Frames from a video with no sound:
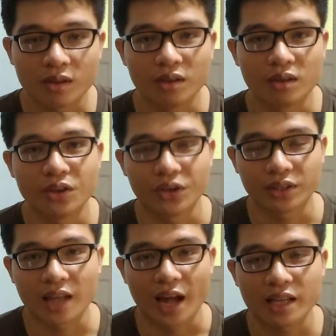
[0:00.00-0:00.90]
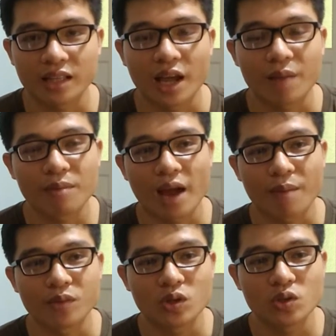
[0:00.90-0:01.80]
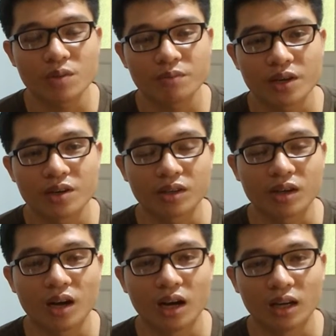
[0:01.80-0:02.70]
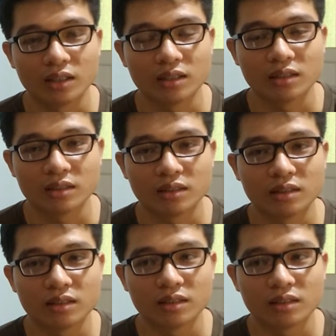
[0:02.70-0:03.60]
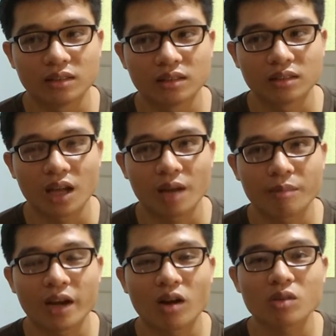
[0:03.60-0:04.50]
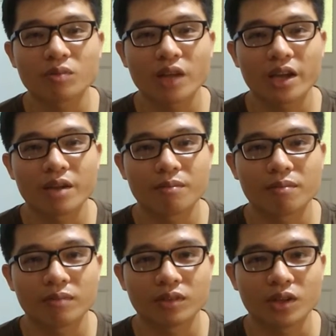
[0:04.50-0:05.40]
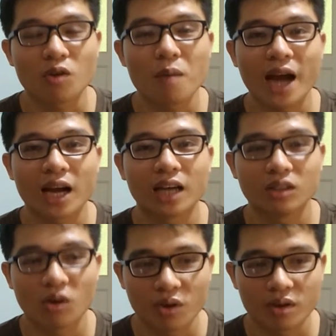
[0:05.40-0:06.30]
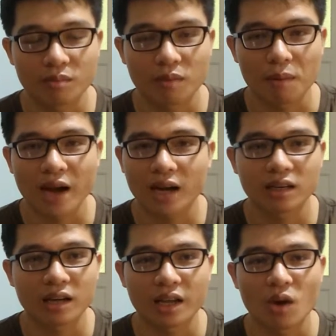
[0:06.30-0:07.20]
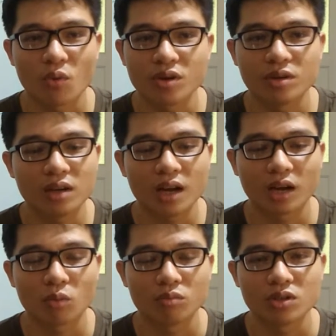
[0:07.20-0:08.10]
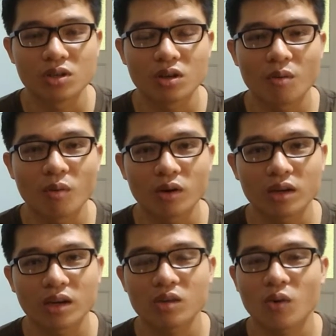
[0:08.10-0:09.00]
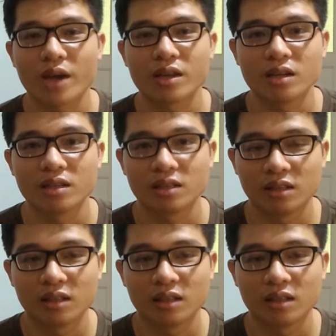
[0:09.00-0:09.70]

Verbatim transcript: thì hiện tại thì em làm youtube thì được uh, em đang có trong tay chỉ có ba kênh thôi mà ba kênh này hầu như là cũng chưa có một cái kết quả gì